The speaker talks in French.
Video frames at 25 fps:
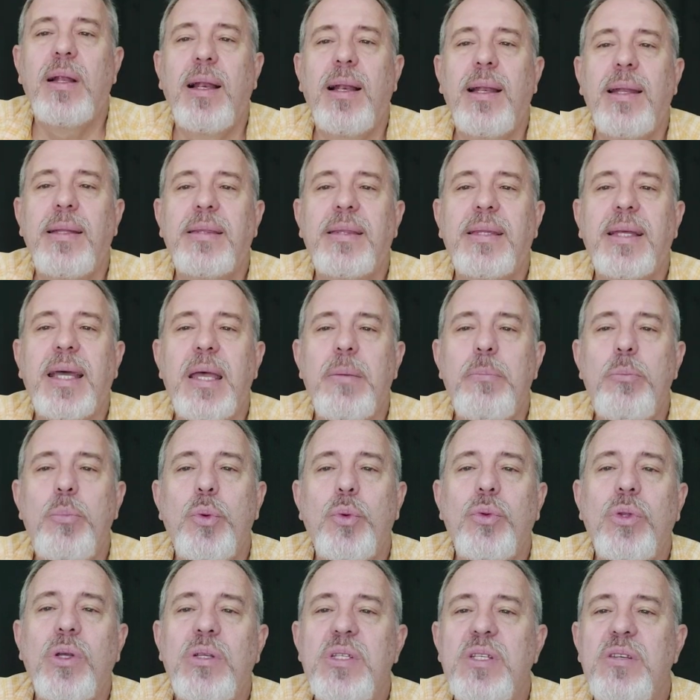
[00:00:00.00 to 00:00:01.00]
Les très
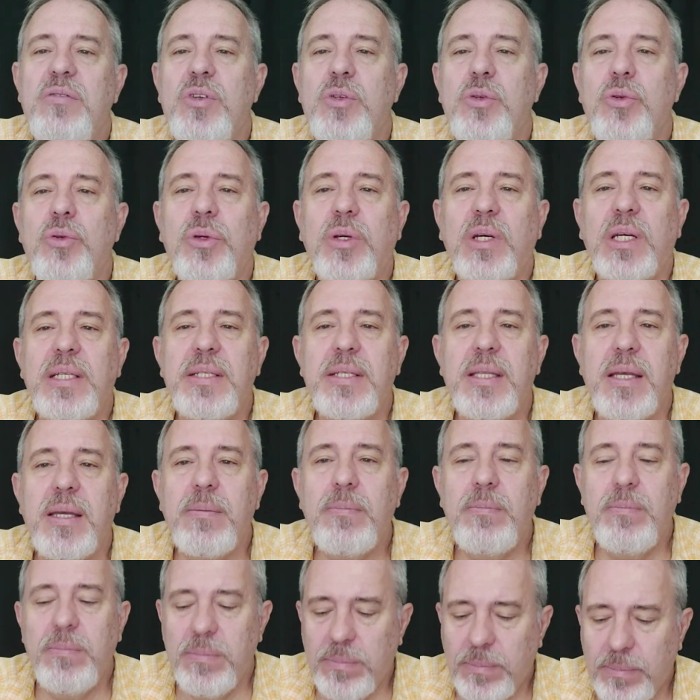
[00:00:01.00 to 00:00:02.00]
peu d'individus qui
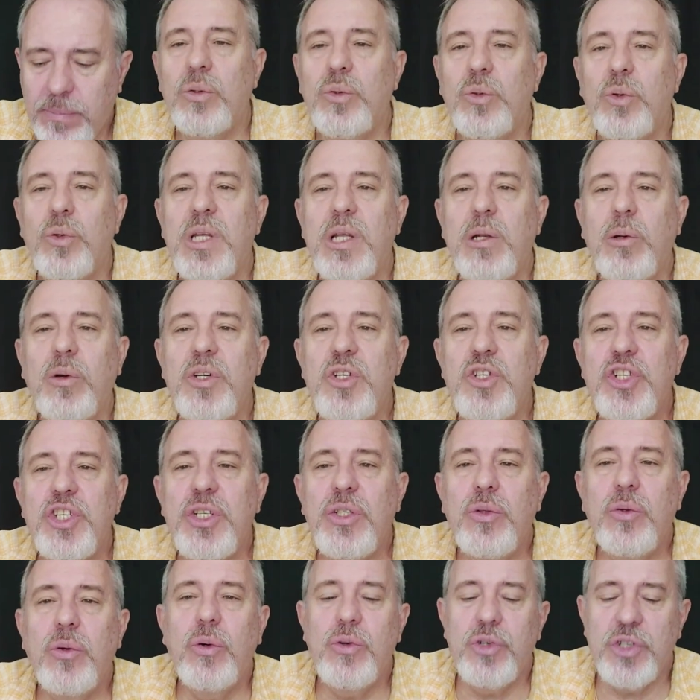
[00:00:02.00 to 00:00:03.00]
restaient ont donné
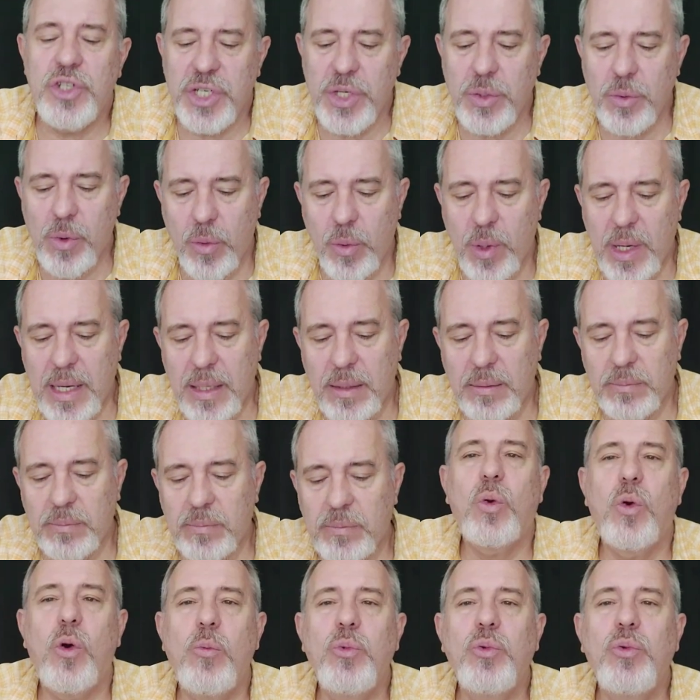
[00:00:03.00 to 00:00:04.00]
l'origine aux Chihuahuas
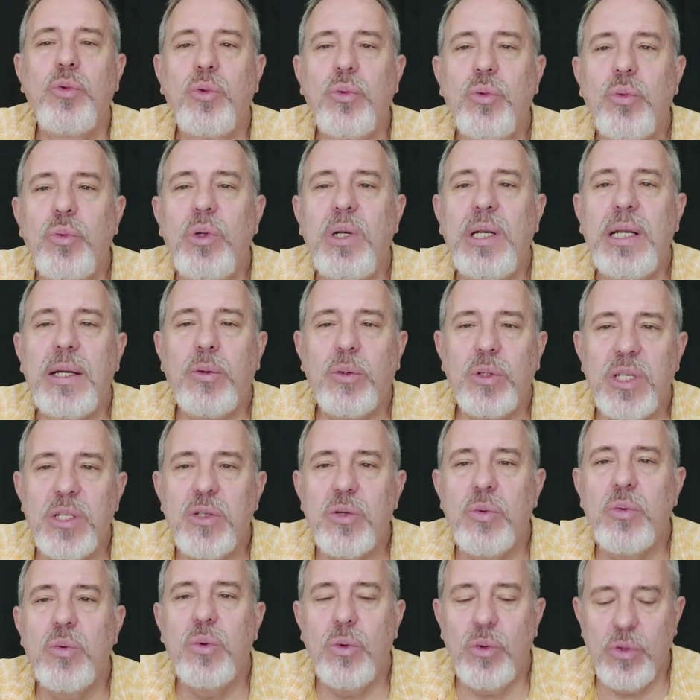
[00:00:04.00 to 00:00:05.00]
comme nous les
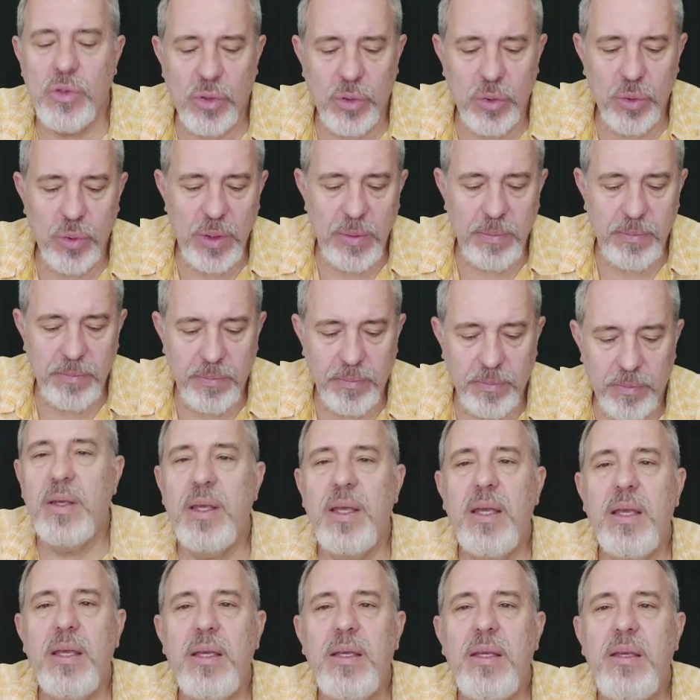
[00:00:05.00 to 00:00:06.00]
connaissons aujourd'hui.
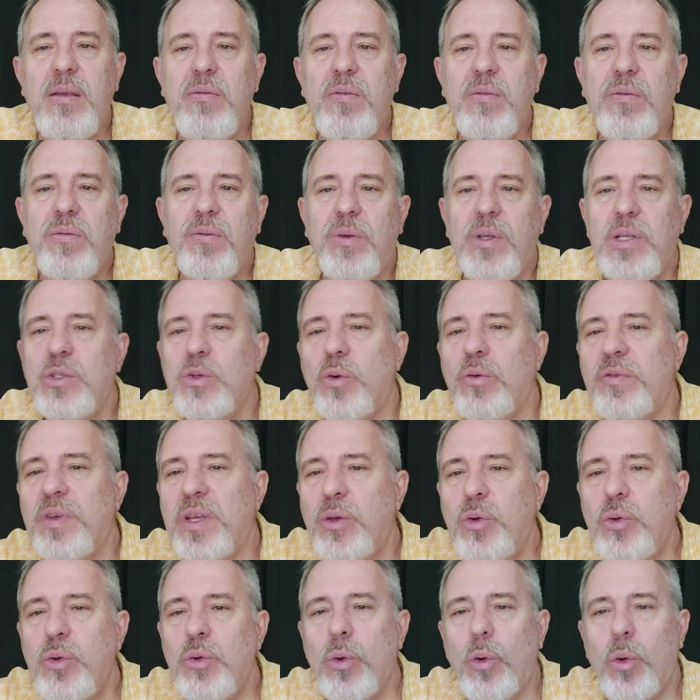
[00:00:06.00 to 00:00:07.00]
Et ils ont
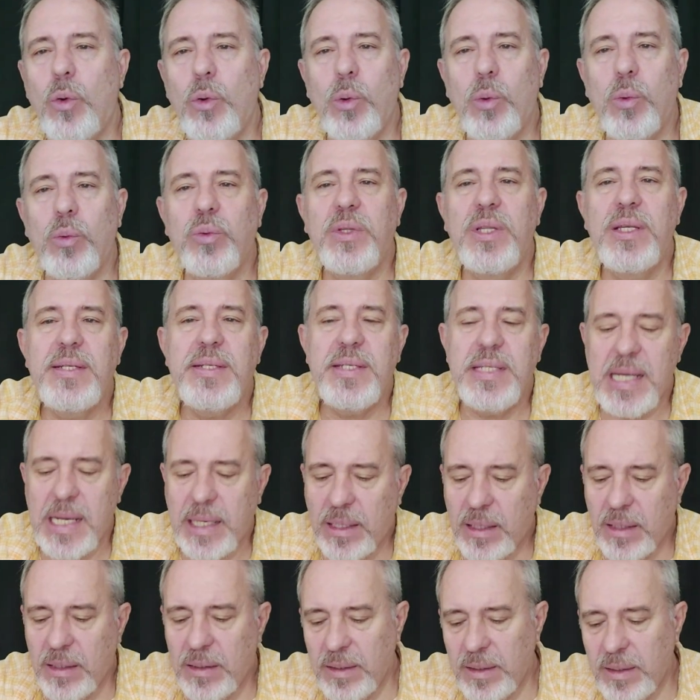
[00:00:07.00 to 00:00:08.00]
vécu au long des
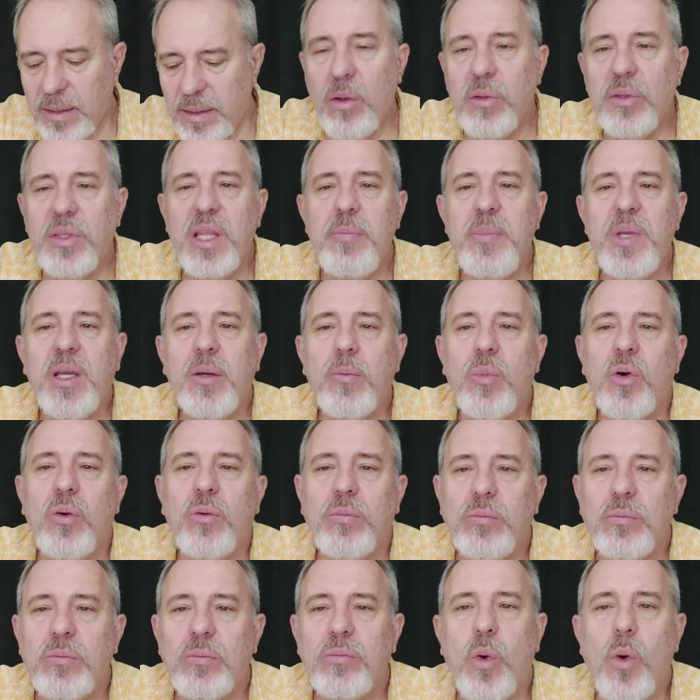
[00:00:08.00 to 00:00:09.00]
siècles
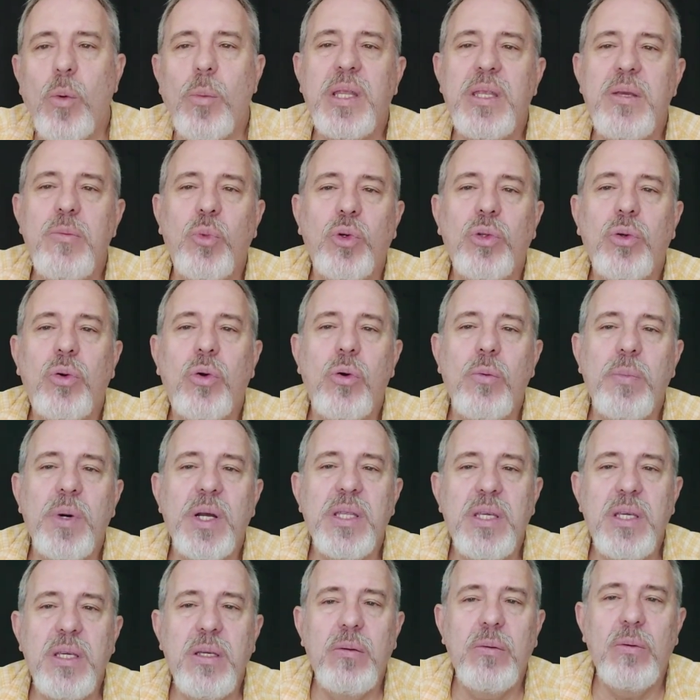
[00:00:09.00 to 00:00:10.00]
endémiquement comme animaux de
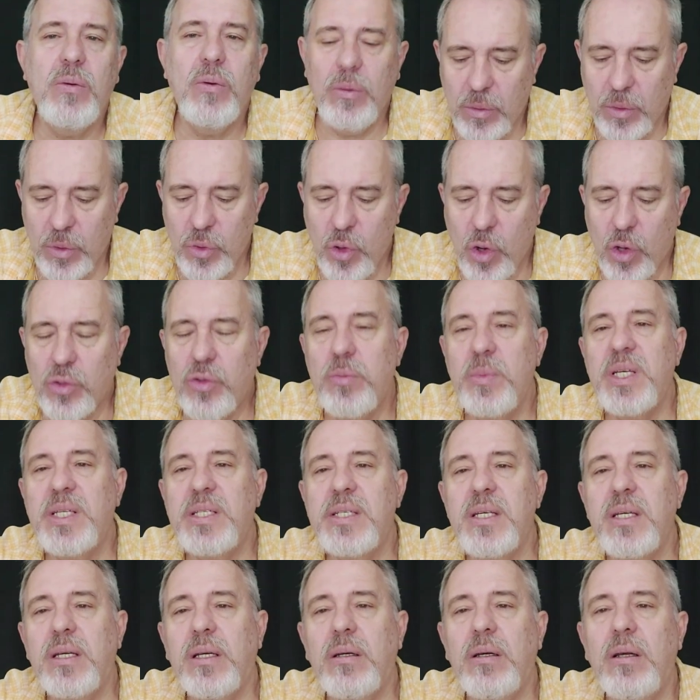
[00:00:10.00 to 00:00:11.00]
compagnie au nord du
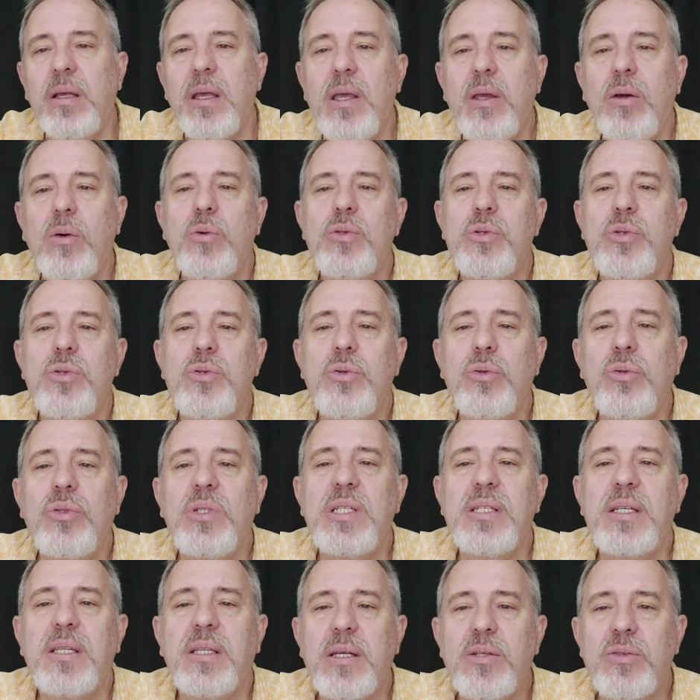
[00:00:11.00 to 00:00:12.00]
Mexique et au sud
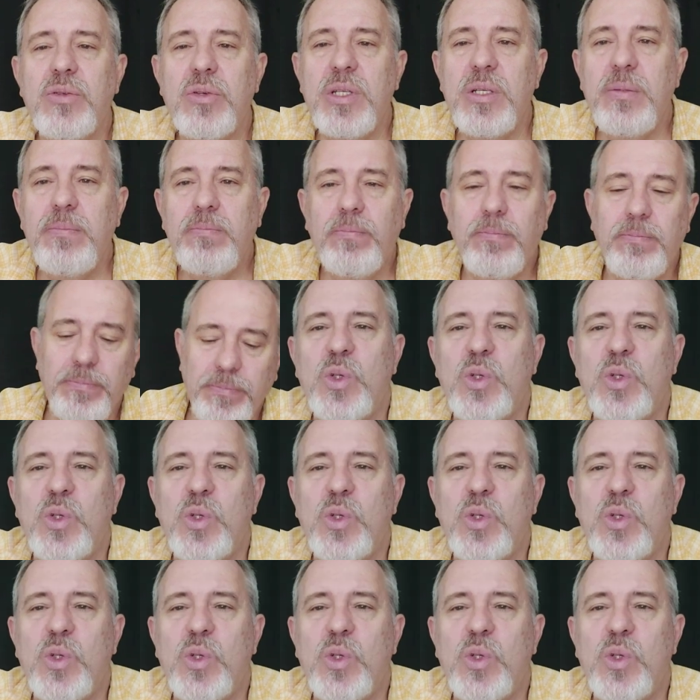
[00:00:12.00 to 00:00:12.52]
des États-Unis.